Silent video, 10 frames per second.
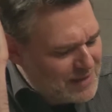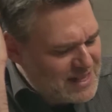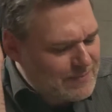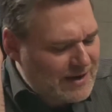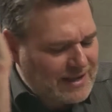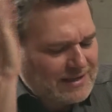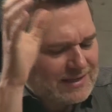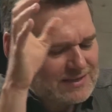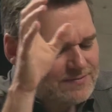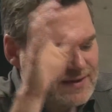manchmal
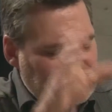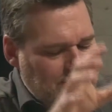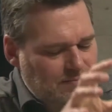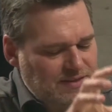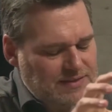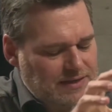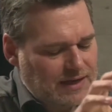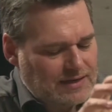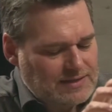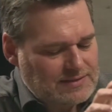erinnert das fast ein
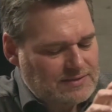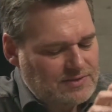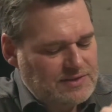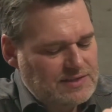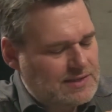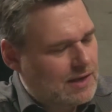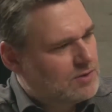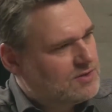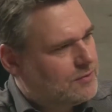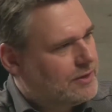bisschen an diese
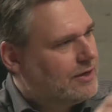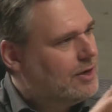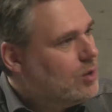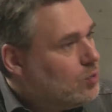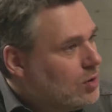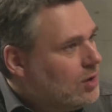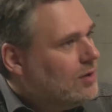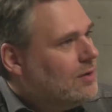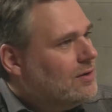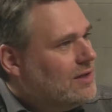Synthi-Sounds von der Low,
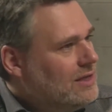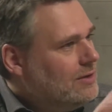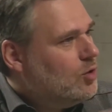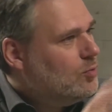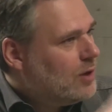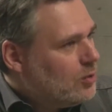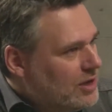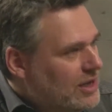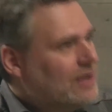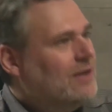Eno
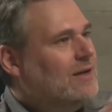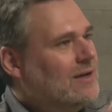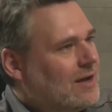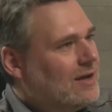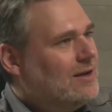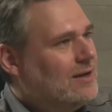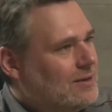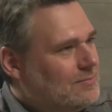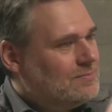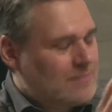Bowie.
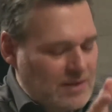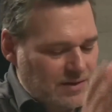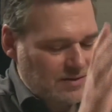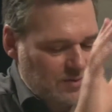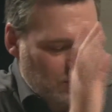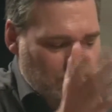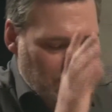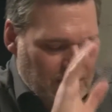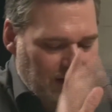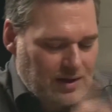Ähm,
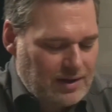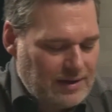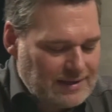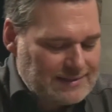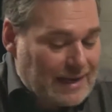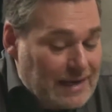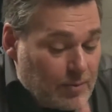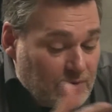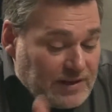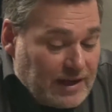so, äh, dann
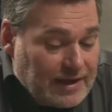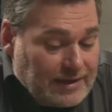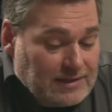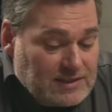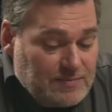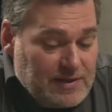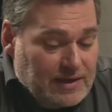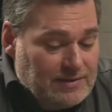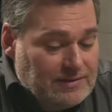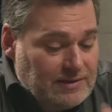aber wieder erinnert es
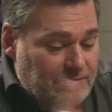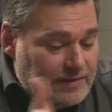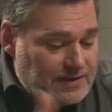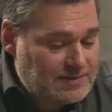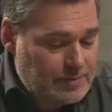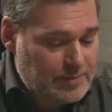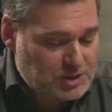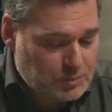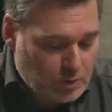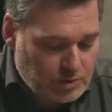mich an irgendwelches
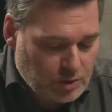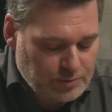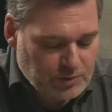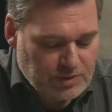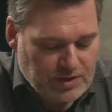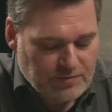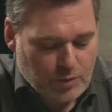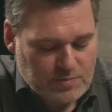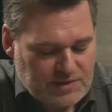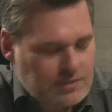Depeche Mode,
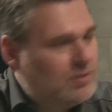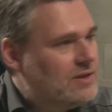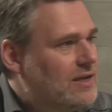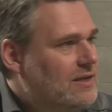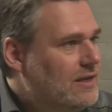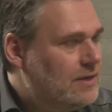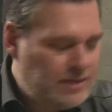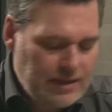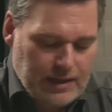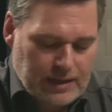Computergewumse und
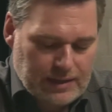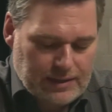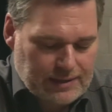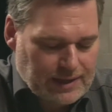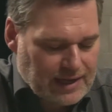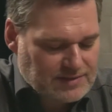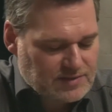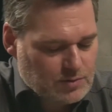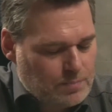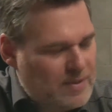Gegniedel, äh,
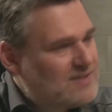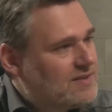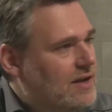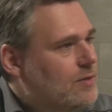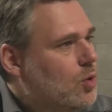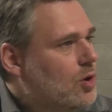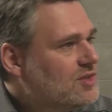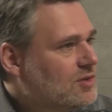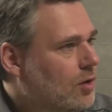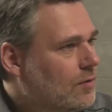also so Best and
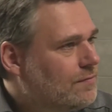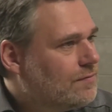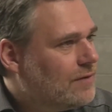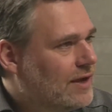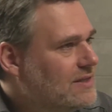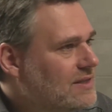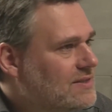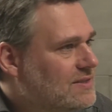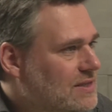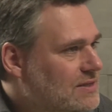Worst of
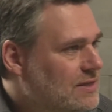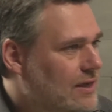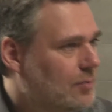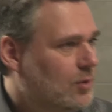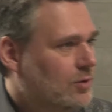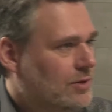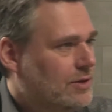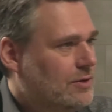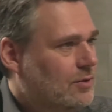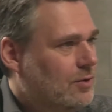80s Sinti im
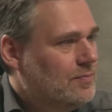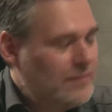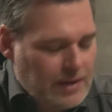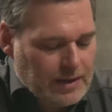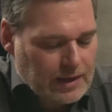Grunde genommen.